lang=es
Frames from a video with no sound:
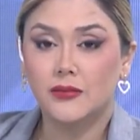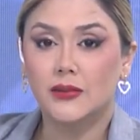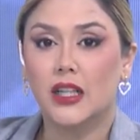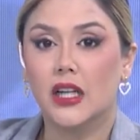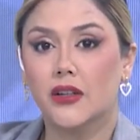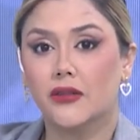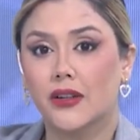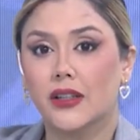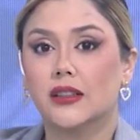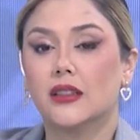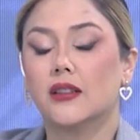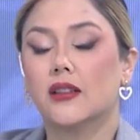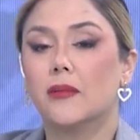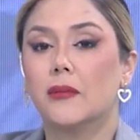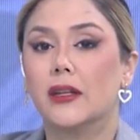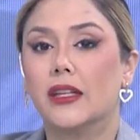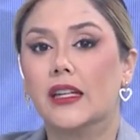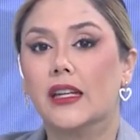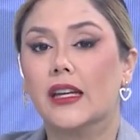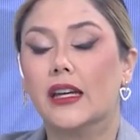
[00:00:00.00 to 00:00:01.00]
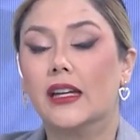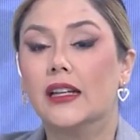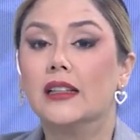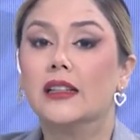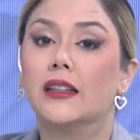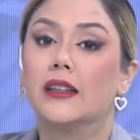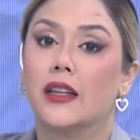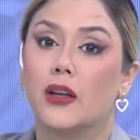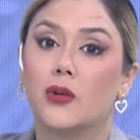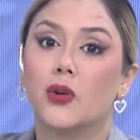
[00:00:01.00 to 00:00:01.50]
que afecta también el
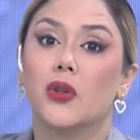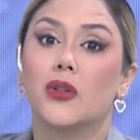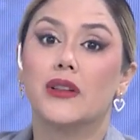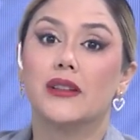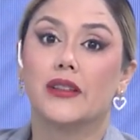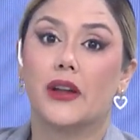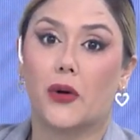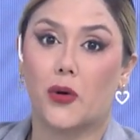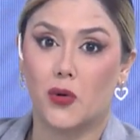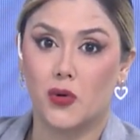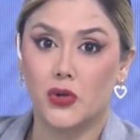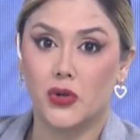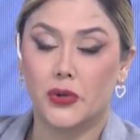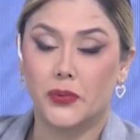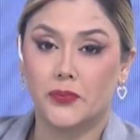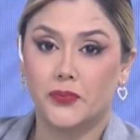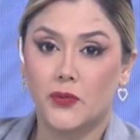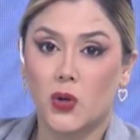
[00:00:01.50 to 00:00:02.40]
neurodesarrollo.